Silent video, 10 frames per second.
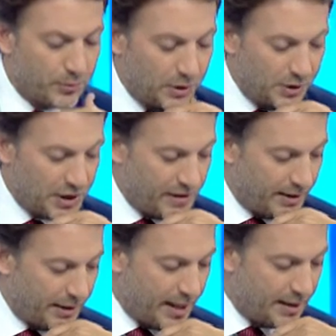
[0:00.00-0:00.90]
böyle şey
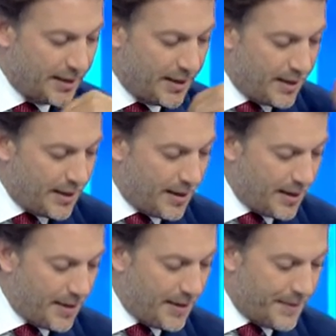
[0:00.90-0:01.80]
var. Yani
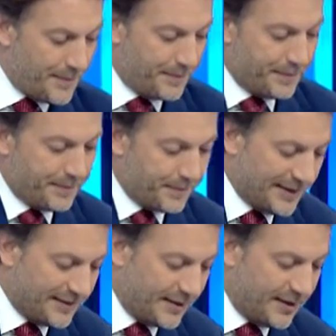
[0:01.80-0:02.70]
e,
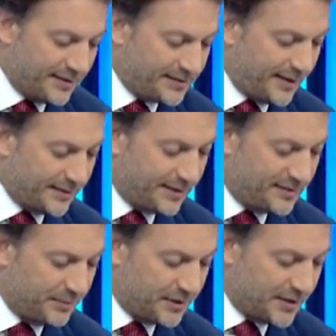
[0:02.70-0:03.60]
mesela Yassıada
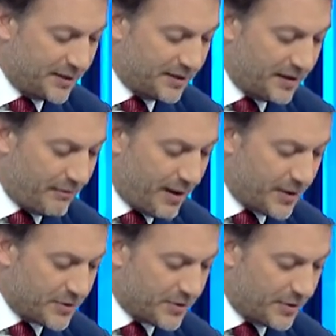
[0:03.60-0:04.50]
zabıtları da
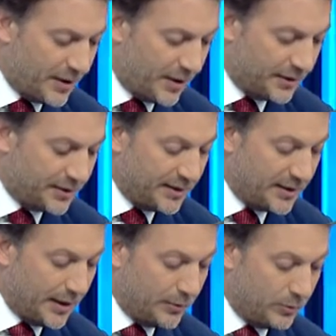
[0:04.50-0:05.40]
var. E, 6-7 Eylül